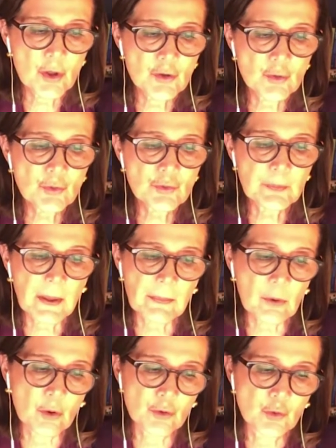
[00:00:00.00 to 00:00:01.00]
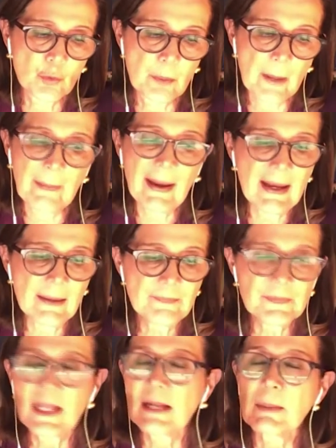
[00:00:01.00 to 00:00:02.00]
sus con su papá,
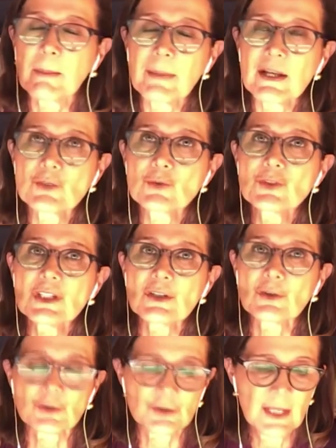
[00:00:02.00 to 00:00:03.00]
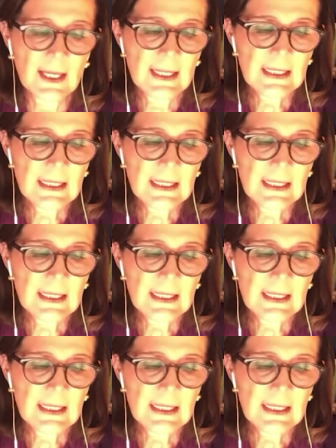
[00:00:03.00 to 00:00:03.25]
el papá de sus hijos.